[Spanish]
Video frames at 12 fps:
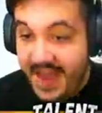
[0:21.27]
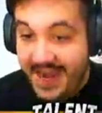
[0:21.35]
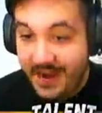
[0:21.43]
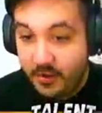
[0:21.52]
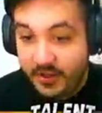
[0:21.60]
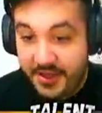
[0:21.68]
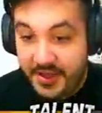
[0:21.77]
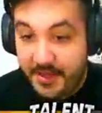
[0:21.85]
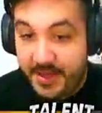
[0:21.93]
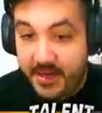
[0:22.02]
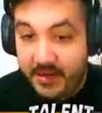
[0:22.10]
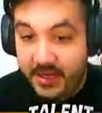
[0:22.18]
la noticia
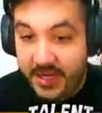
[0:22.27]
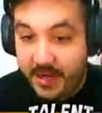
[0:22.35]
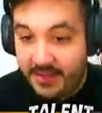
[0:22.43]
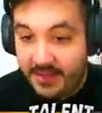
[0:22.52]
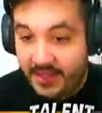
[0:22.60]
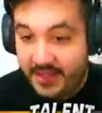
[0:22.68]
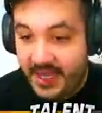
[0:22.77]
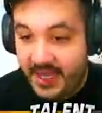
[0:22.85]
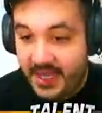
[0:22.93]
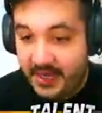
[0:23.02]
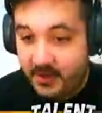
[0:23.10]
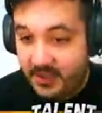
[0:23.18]
para hoy
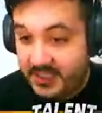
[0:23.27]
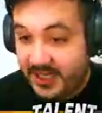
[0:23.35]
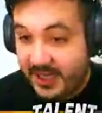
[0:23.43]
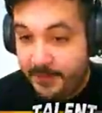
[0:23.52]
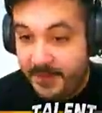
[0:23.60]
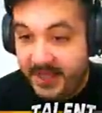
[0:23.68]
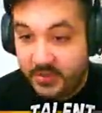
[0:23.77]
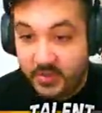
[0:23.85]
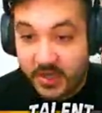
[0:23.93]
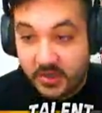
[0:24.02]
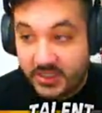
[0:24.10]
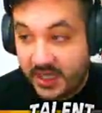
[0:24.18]
realmente no es el gameplay, es
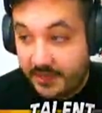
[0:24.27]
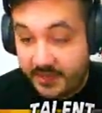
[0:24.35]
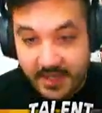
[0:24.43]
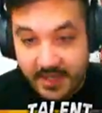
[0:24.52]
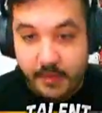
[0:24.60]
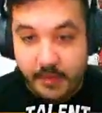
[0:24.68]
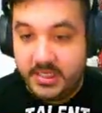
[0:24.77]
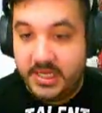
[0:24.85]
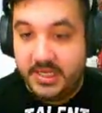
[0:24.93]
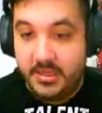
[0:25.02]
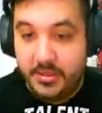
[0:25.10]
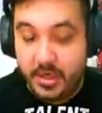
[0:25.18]
una cosa que a mí me ha llamado mucho la
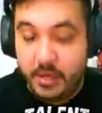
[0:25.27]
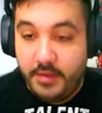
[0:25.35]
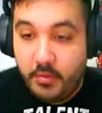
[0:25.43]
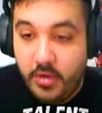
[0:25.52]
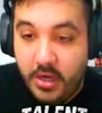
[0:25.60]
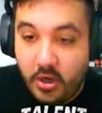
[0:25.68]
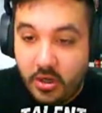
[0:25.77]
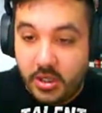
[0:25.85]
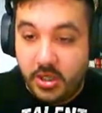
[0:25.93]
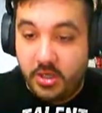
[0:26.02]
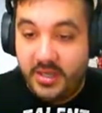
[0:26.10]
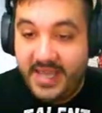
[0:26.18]
atención, lo veo muy
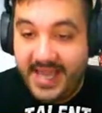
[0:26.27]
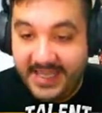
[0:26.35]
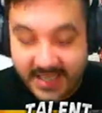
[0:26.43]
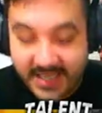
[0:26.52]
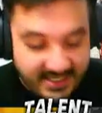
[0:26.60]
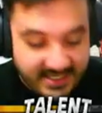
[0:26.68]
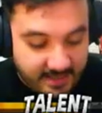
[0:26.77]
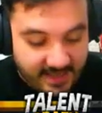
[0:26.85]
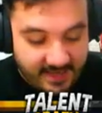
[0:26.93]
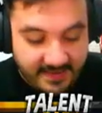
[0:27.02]
lógico, y es esta imagen